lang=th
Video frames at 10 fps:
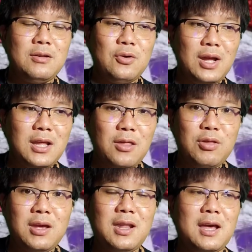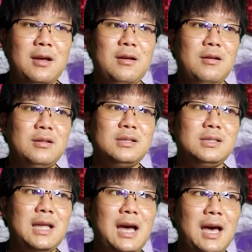ยู เอส ดี ซี เนี่ย
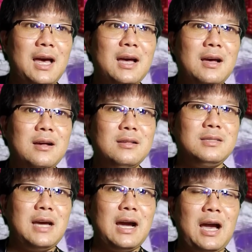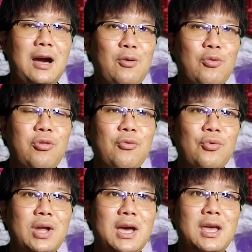ถ้าจะเข้าสู่
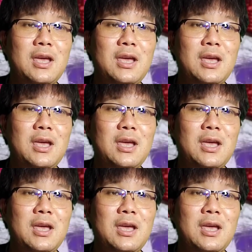ใน